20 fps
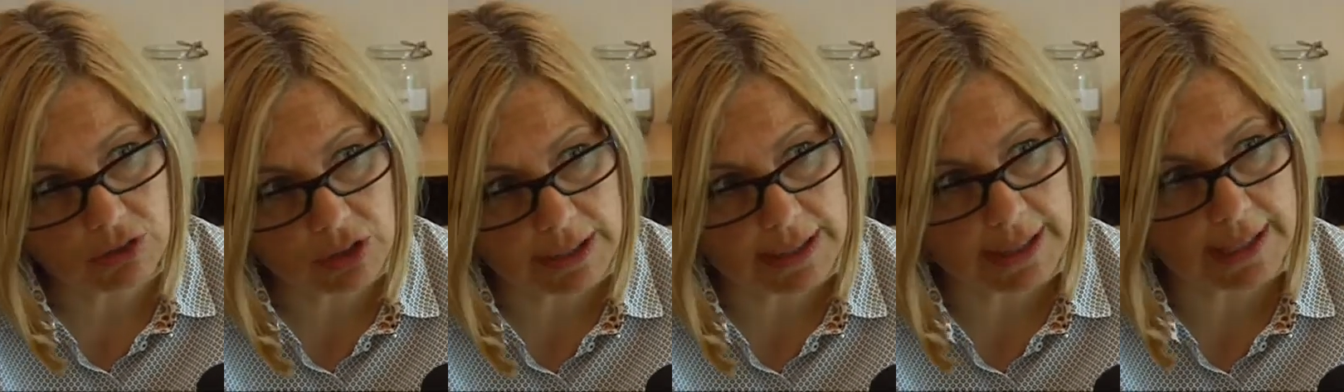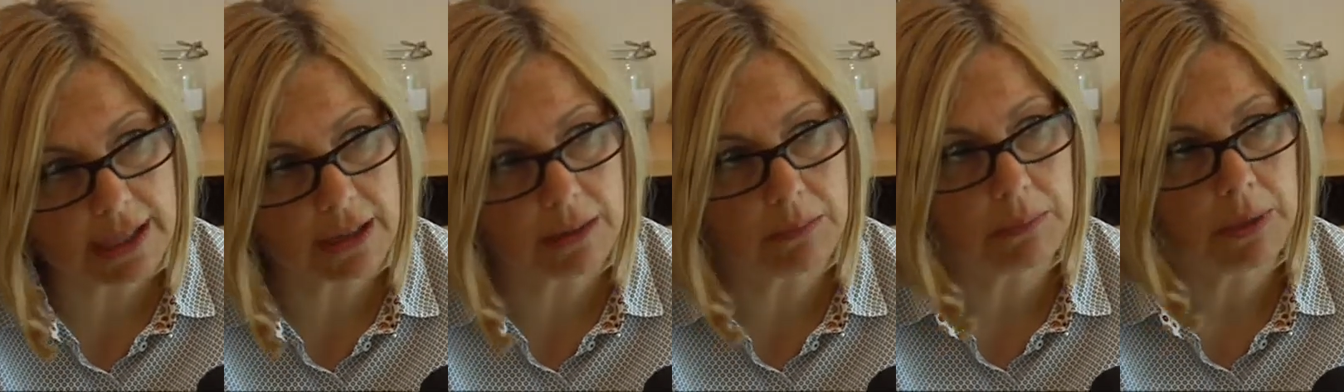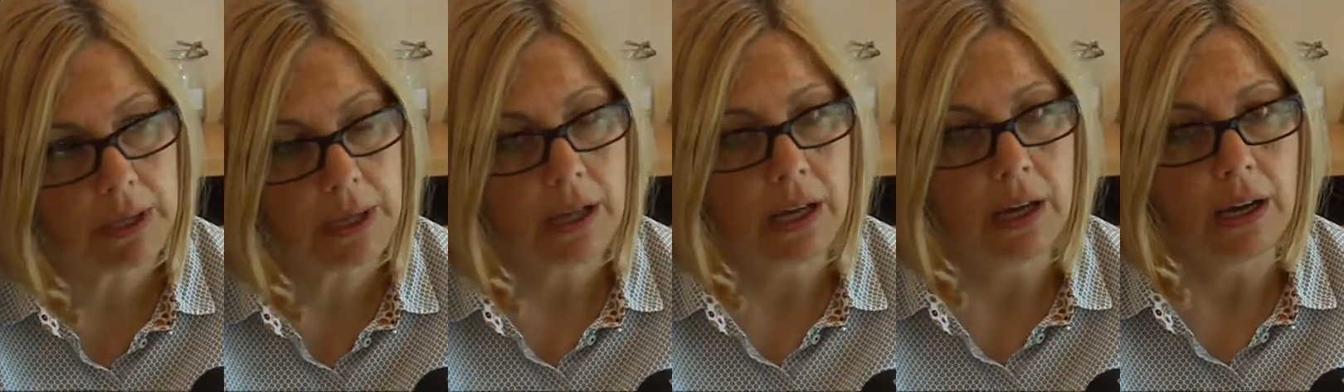
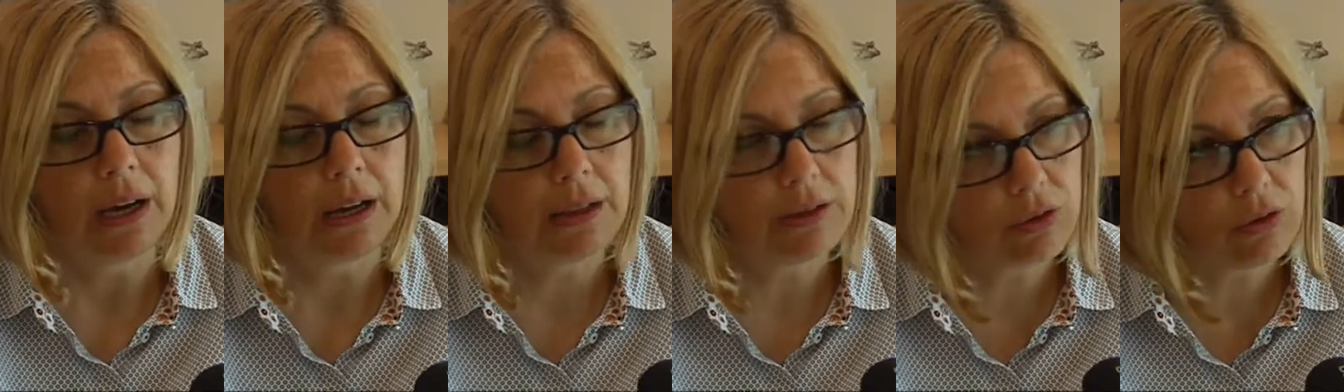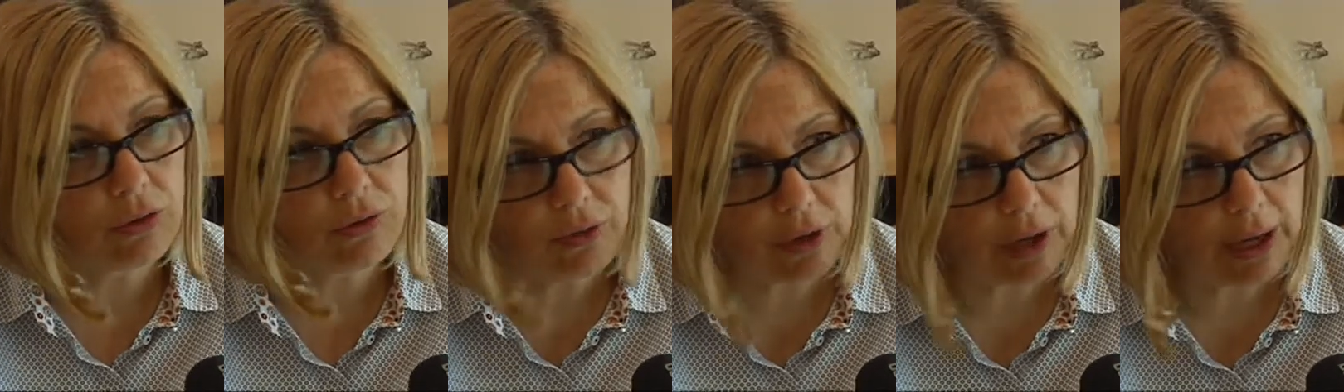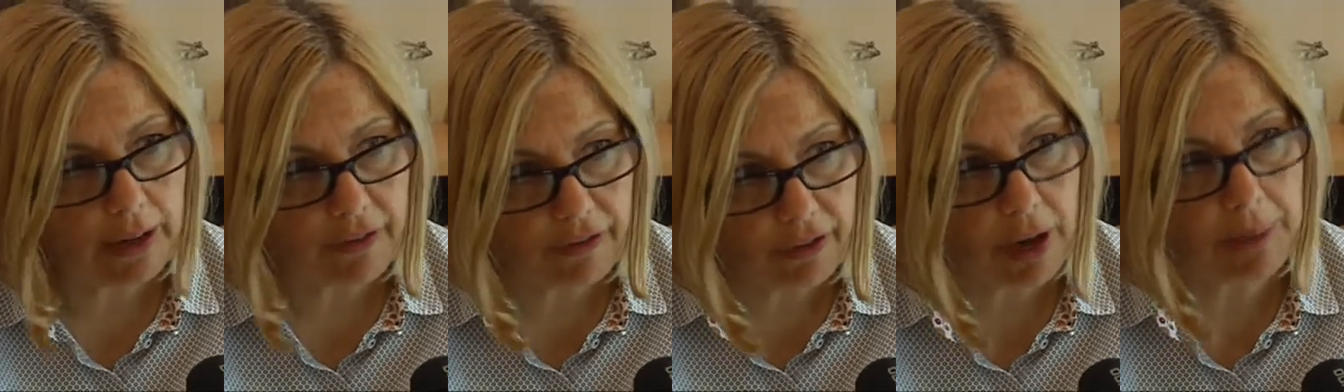Turnraum so
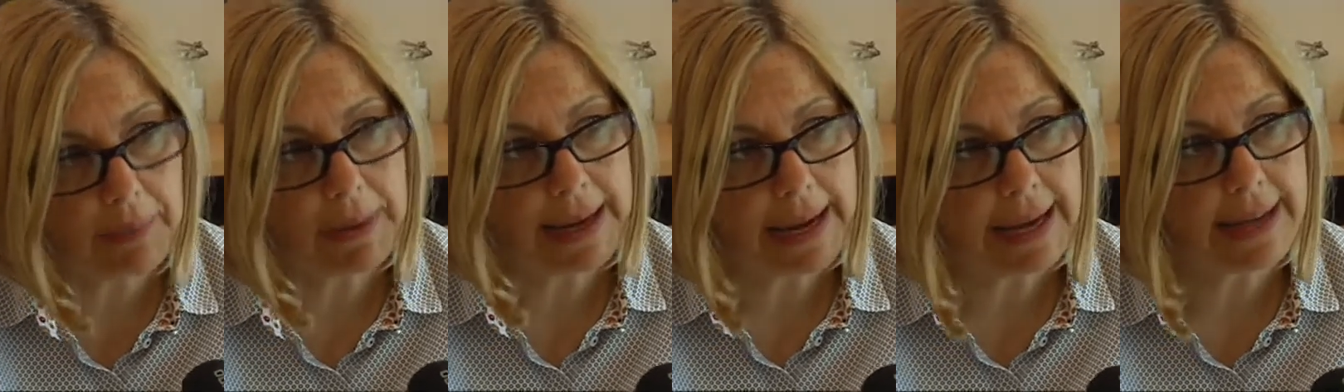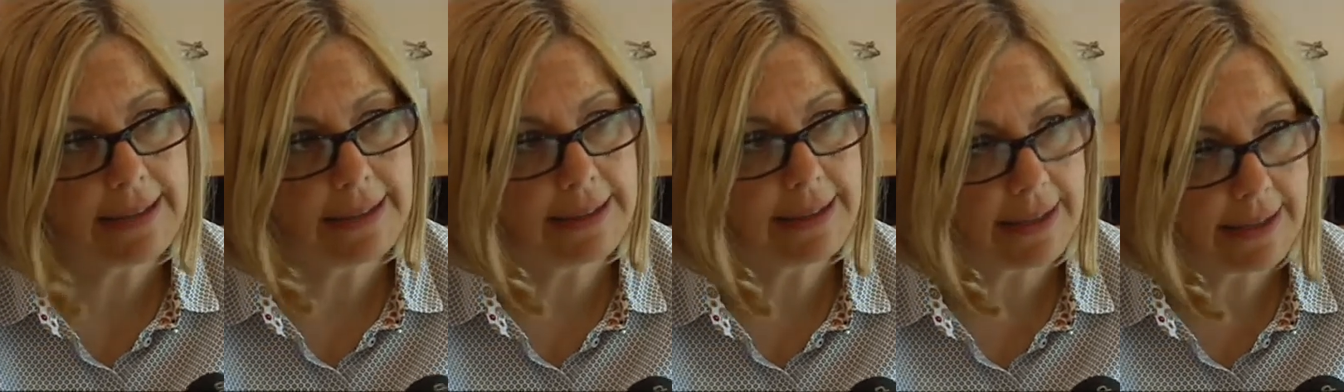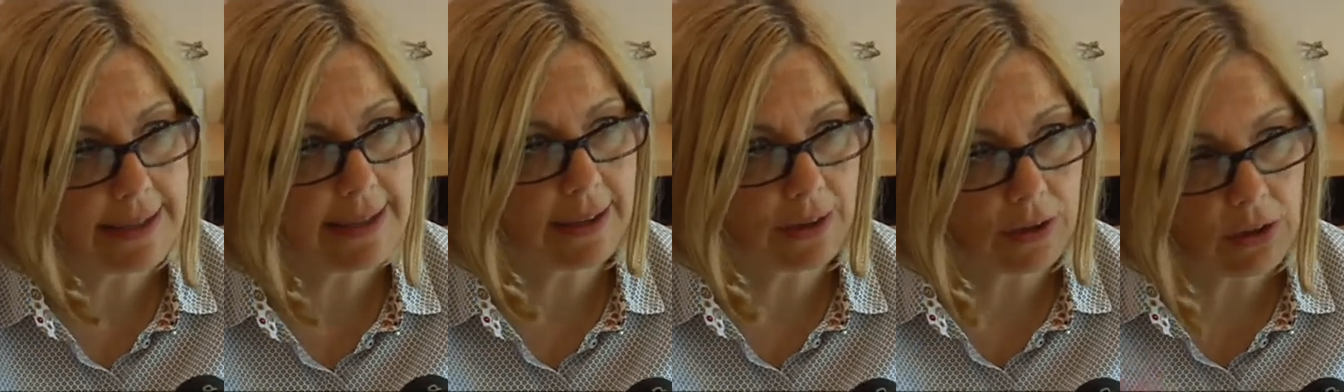äh, vorbereitet,
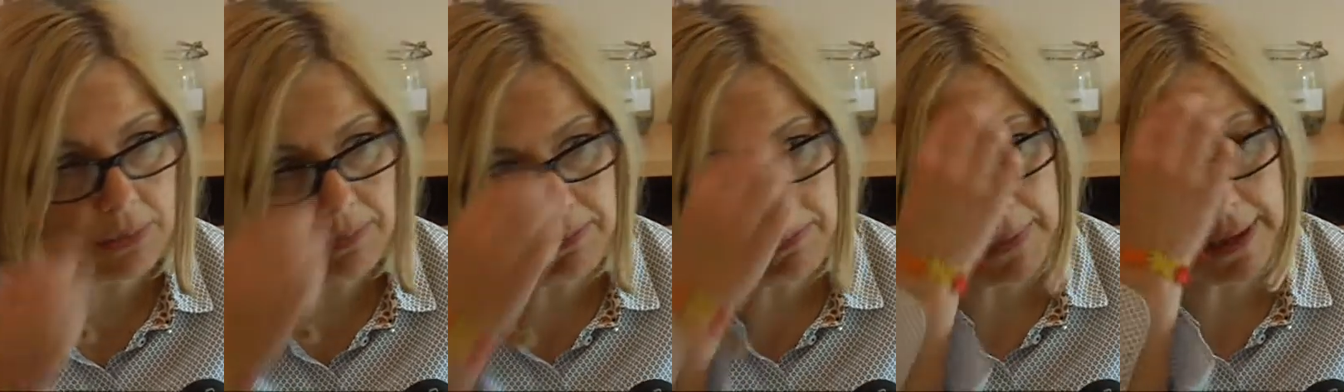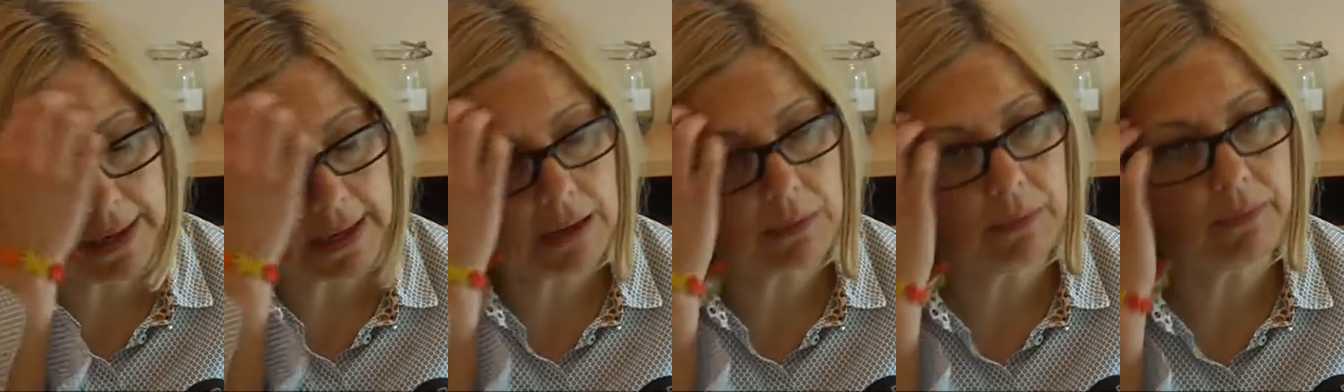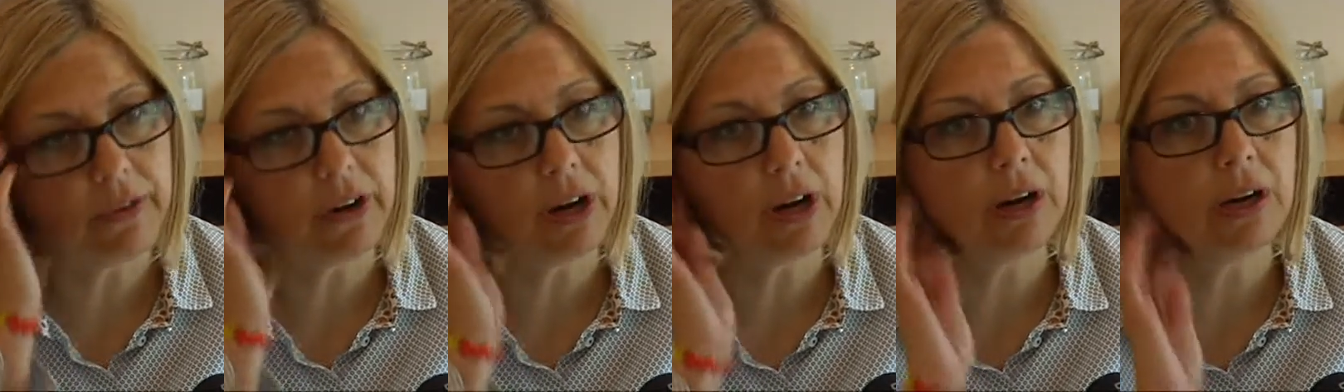dass er
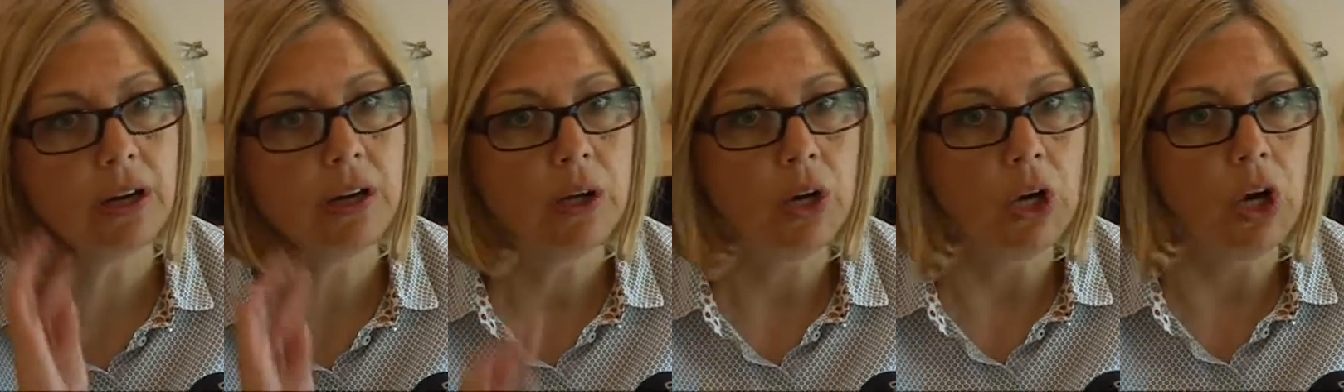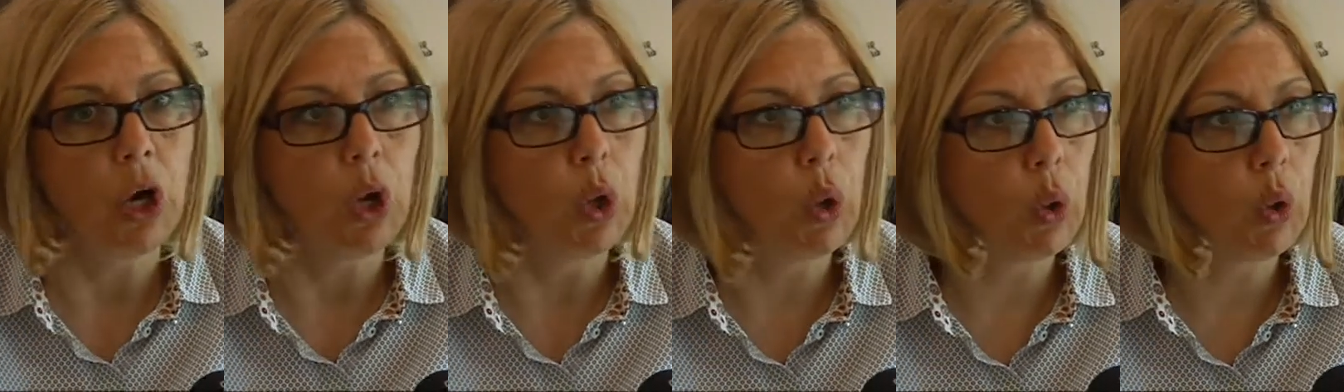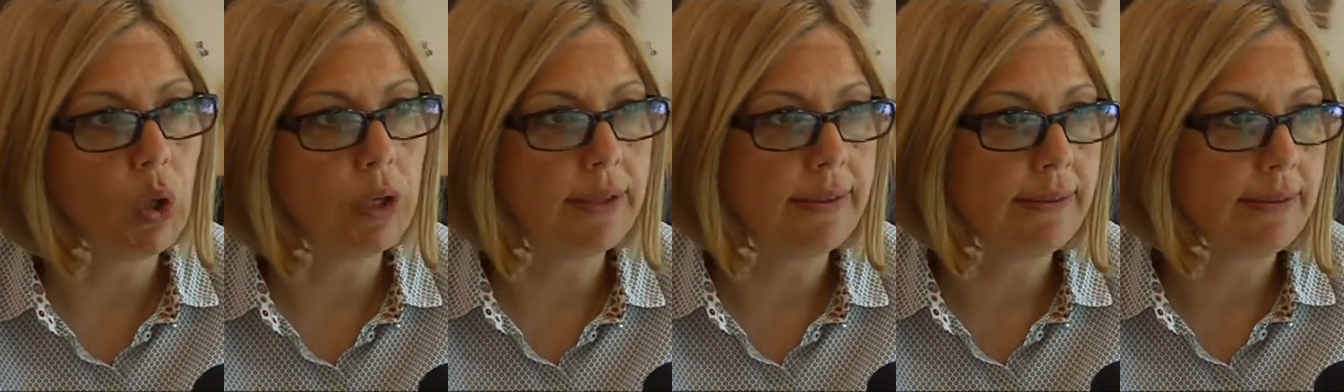Gruppenraum war
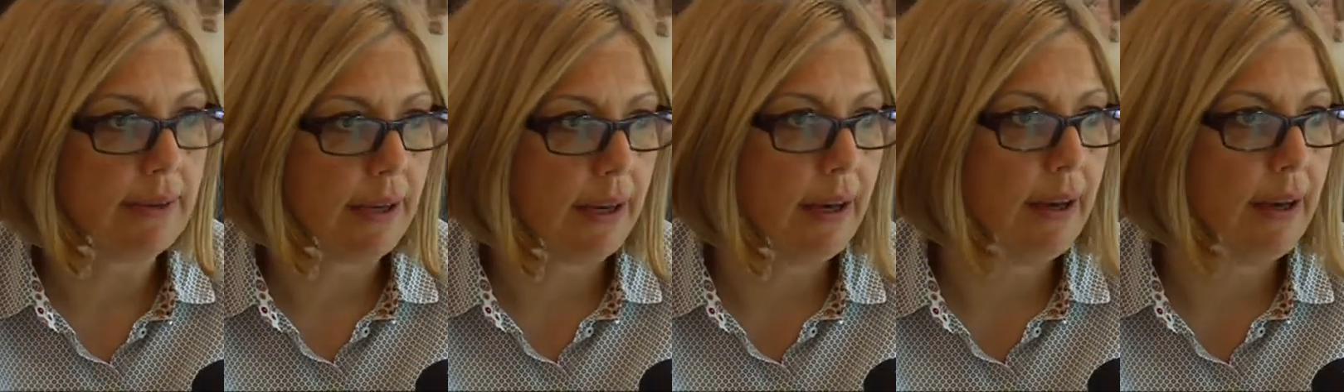und äh,